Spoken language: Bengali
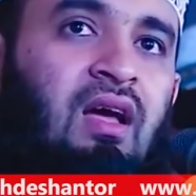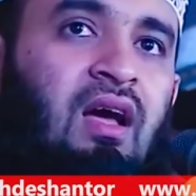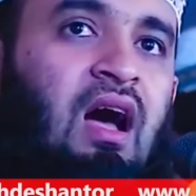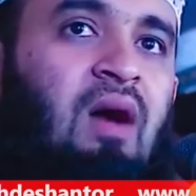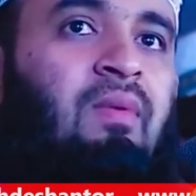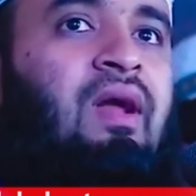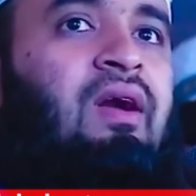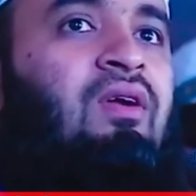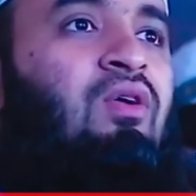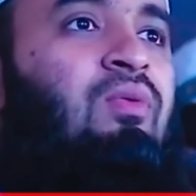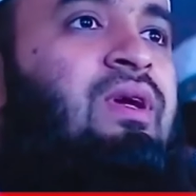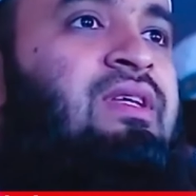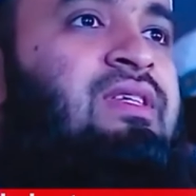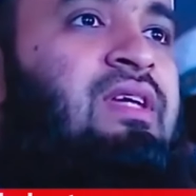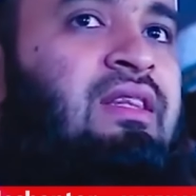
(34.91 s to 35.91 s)
দেশের বিভিন্ন
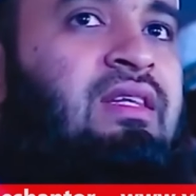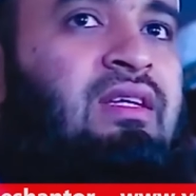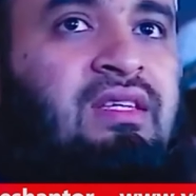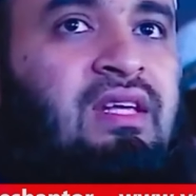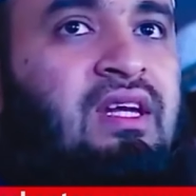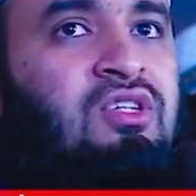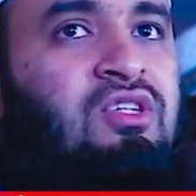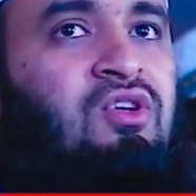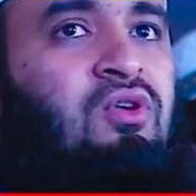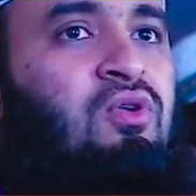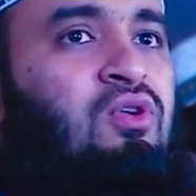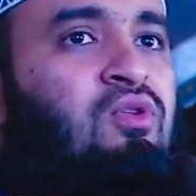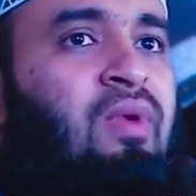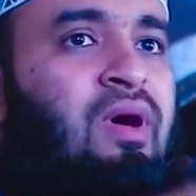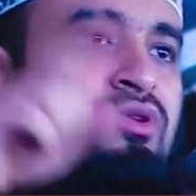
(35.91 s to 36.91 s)
গণমাধ্যমে
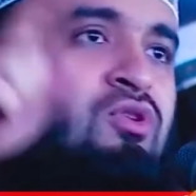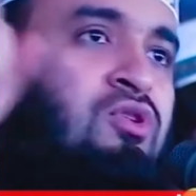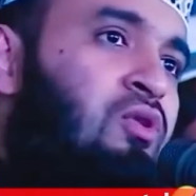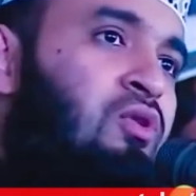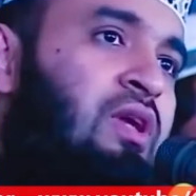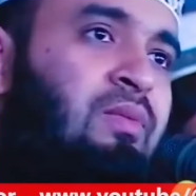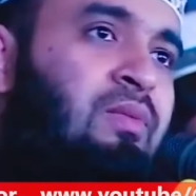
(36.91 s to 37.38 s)
প্রকাশিত হয়